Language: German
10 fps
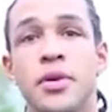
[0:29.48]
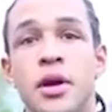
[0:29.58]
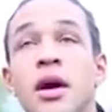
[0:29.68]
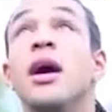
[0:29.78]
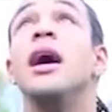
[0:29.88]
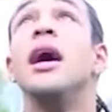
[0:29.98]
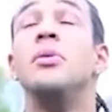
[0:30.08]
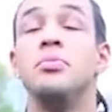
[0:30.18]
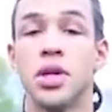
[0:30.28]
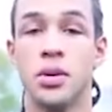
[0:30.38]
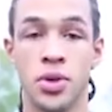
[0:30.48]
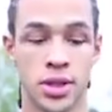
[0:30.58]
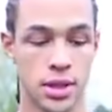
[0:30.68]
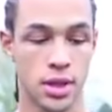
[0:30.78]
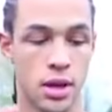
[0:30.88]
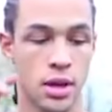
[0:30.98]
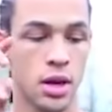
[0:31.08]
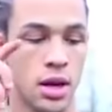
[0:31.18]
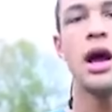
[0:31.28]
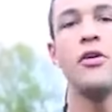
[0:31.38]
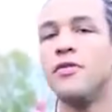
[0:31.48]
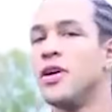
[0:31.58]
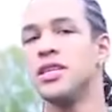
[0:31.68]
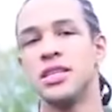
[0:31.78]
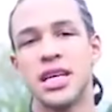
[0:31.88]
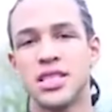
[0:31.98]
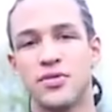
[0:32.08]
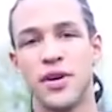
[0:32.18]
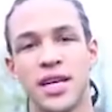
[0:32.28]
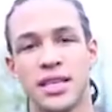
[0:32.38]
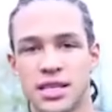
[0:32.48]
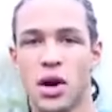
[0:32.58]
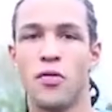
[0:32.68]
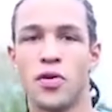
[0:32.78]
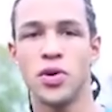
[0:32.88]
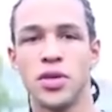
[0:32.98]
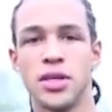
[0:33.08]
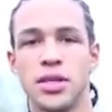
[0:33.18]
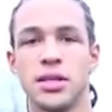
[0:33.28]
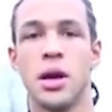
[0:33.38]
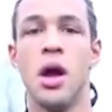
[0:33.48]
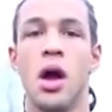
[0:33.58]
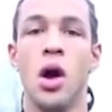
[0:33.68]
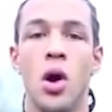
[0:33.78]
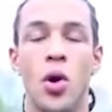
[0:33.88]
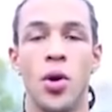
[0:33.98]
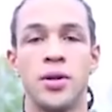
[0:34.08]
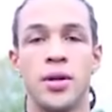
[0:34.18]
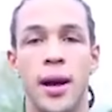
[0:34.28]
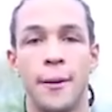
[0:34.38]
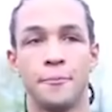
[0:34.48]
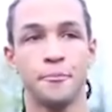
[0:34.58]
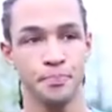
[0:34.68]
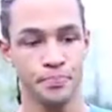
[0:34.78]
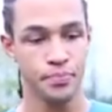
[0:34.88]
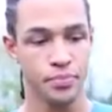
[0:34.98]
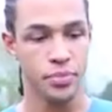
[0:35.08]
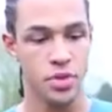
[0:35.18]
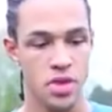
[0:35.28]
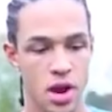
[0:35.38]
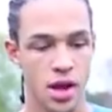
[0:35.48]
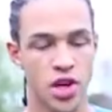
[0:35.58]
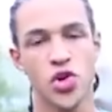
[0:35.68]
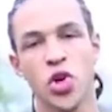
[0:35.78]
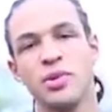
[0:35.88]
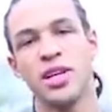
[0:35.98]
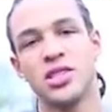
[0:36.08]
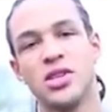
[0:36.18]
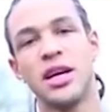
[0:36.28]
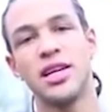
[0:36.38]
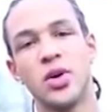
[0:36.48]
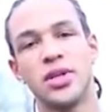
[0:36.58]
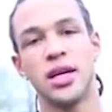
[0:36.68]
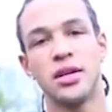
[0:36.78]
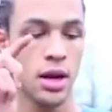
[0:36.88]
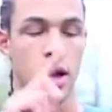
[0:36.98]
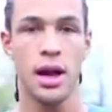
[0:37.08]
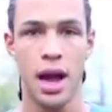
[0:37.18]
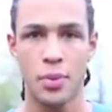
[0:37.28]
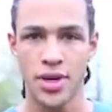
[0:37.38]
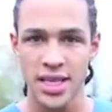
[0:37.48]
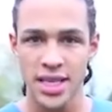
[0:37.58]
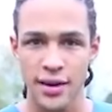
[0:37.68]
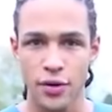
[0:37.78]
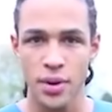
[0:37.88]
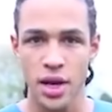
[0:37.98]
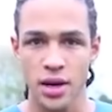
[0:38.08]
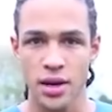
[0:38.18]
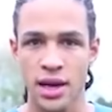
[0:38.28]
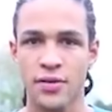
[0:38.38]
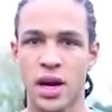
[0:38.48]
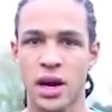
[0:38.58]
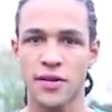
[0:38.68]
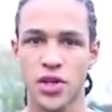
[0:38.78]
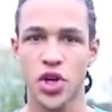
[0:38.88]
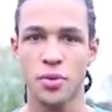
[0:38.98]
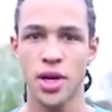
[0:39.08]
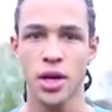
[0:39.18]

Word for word: nicht aufgelöste Community-Gewinnspiele. Auf jeden Fall ist es jetzt soweit, dass es aufgelöst ist. Und ähm, ich entschuldige mich, dass es so lange gedauert hat. Aber eines steht außer Frage.